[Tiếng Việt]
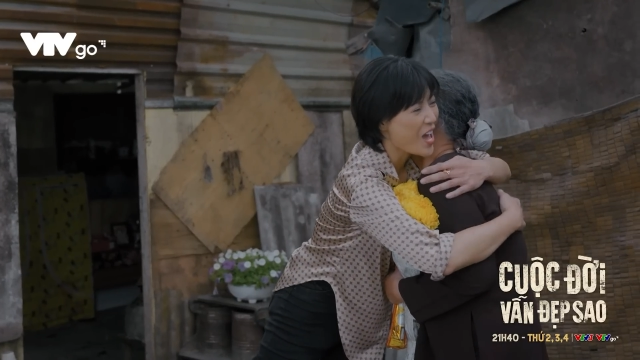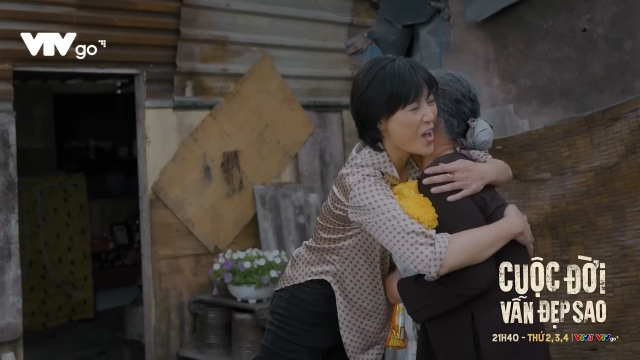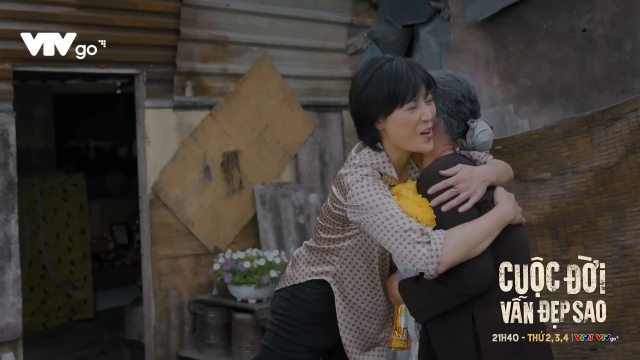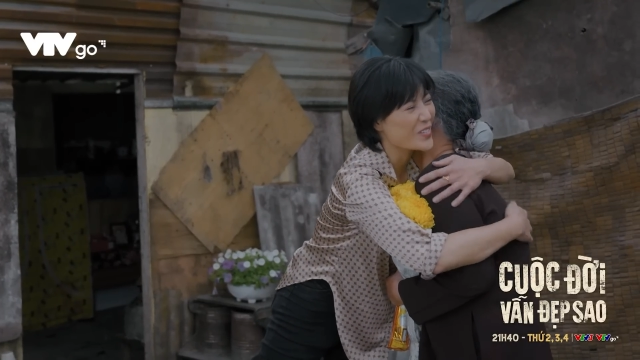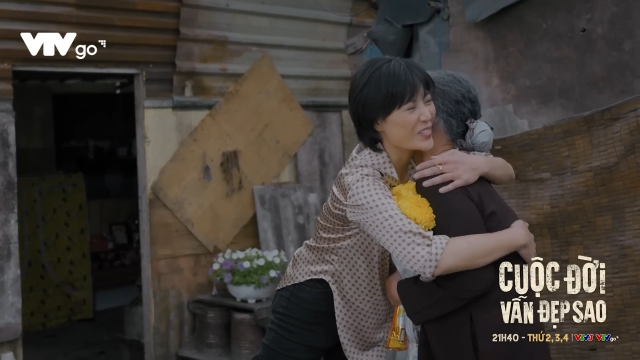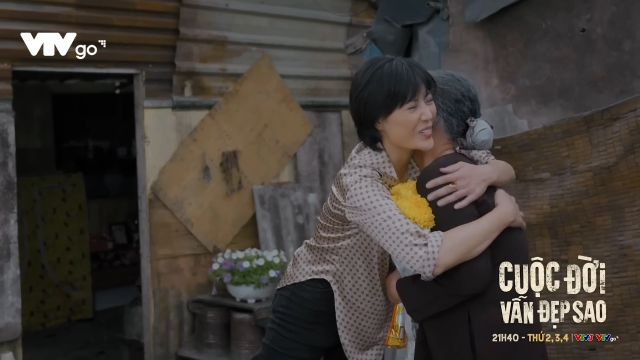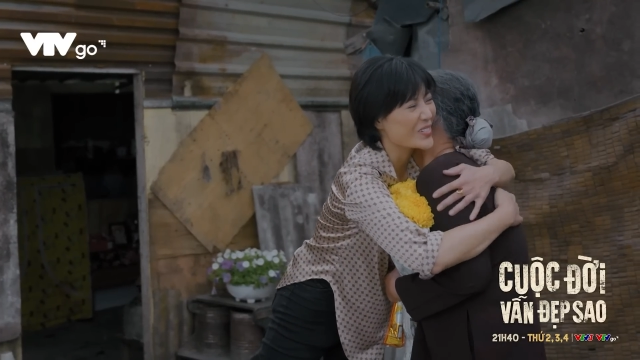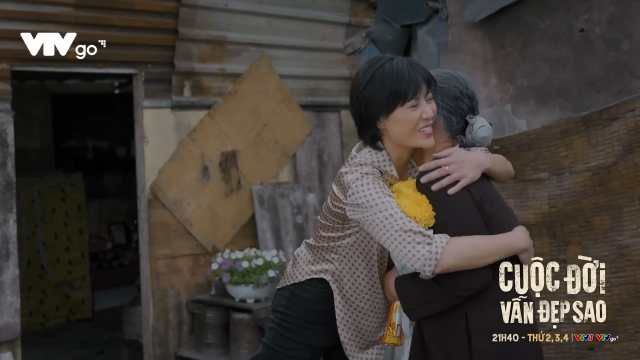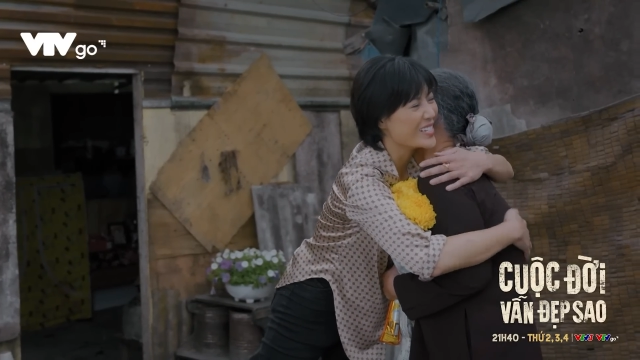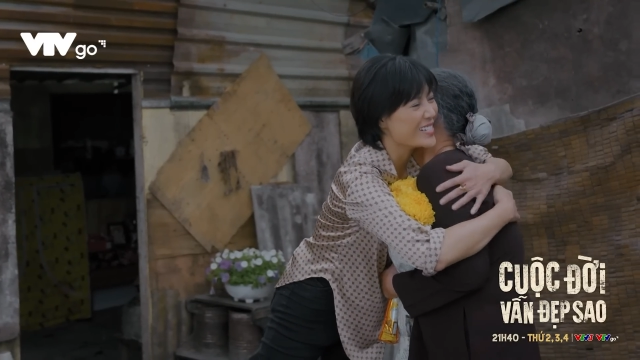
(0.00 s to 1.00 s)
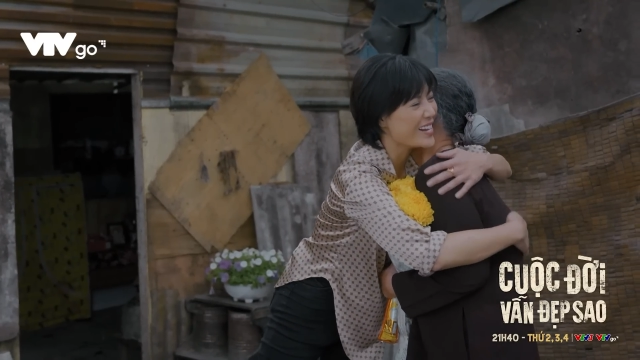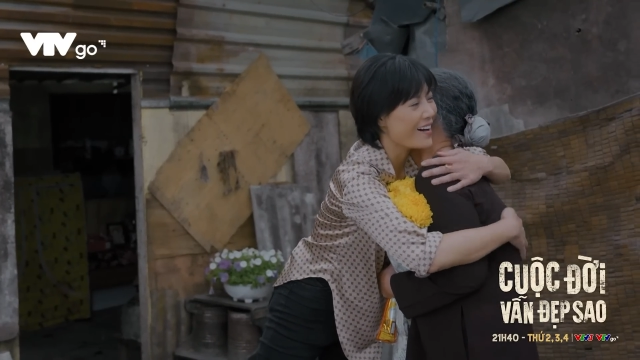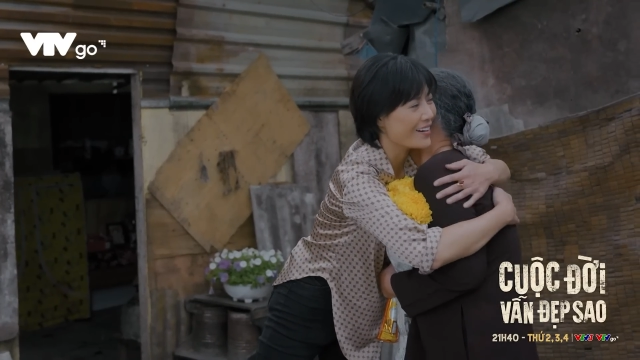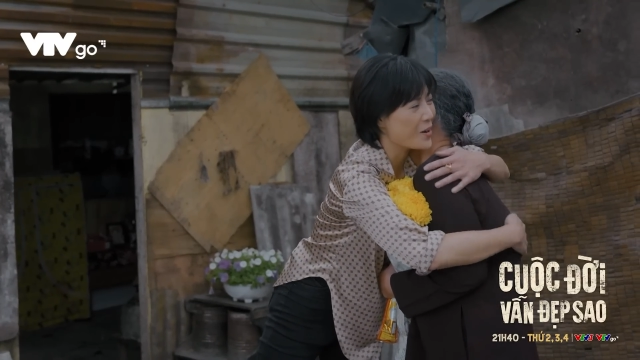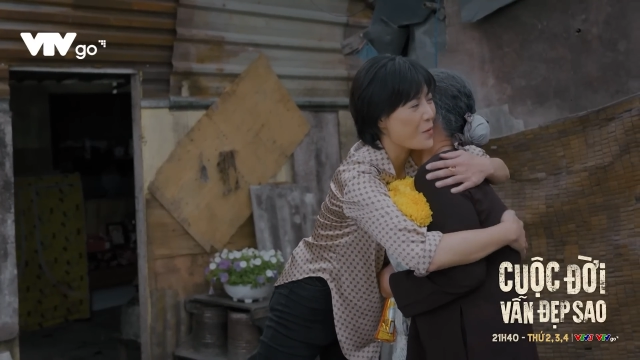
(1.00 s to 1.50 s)
em ơi, sao tự nhiên
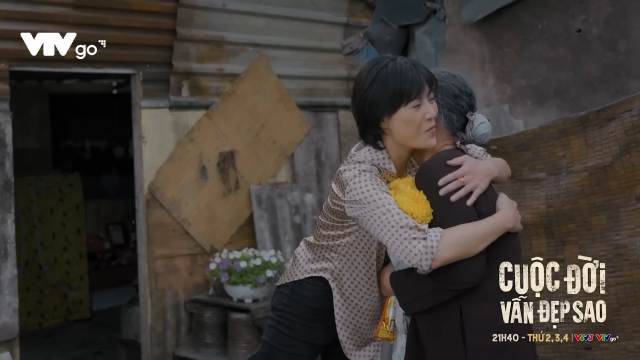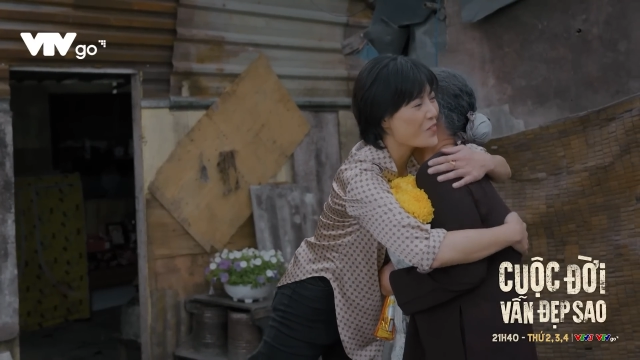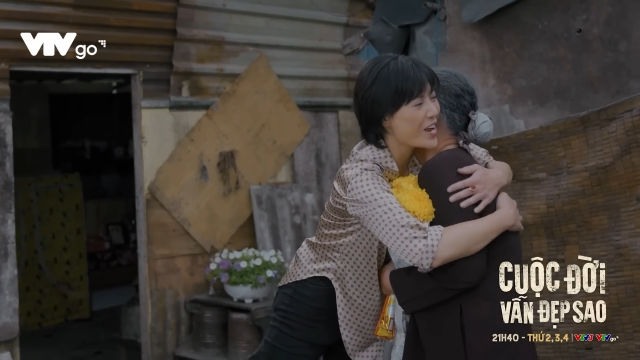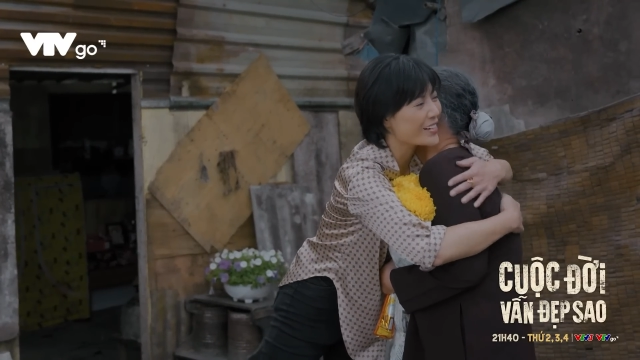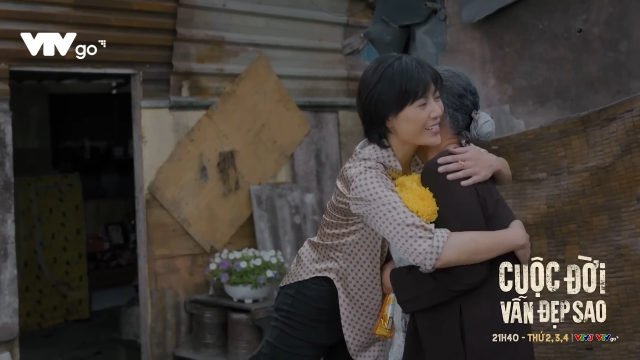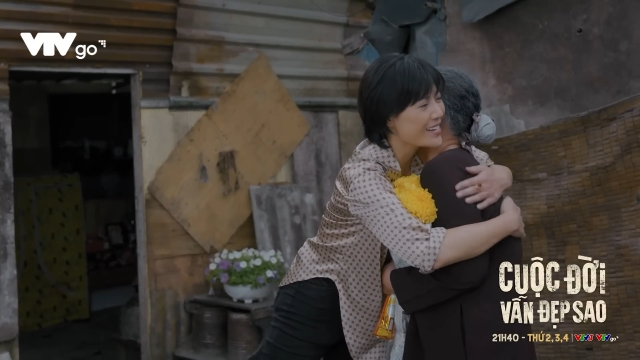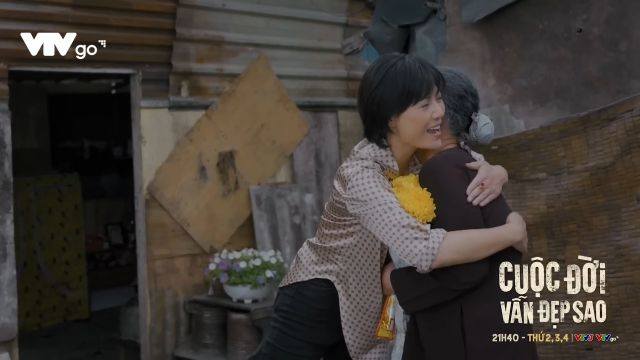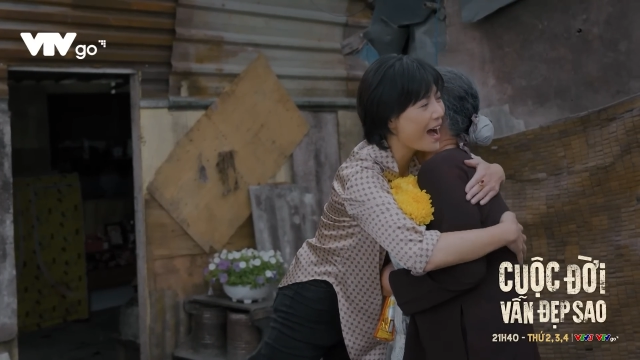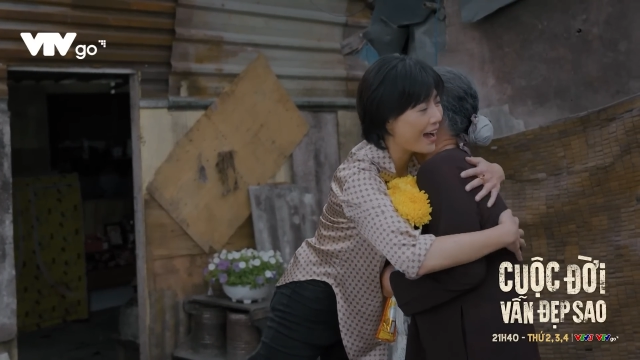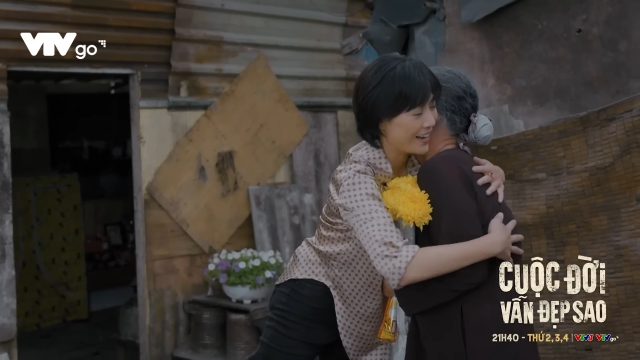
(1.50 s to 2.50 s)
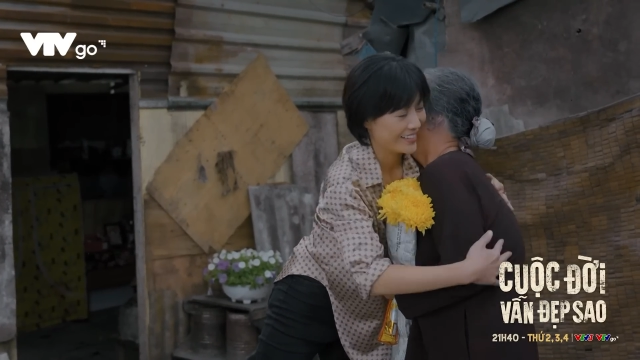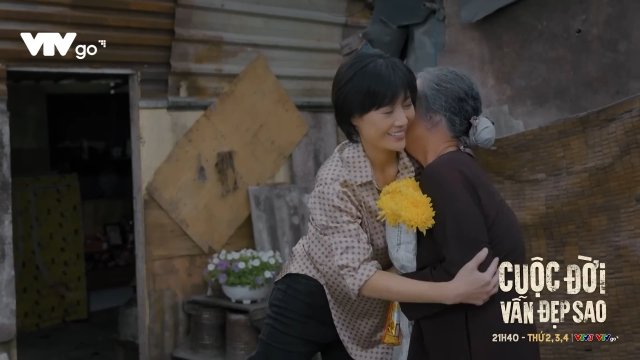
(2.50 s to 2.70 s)
giờ yếu bóng vía thế nhá.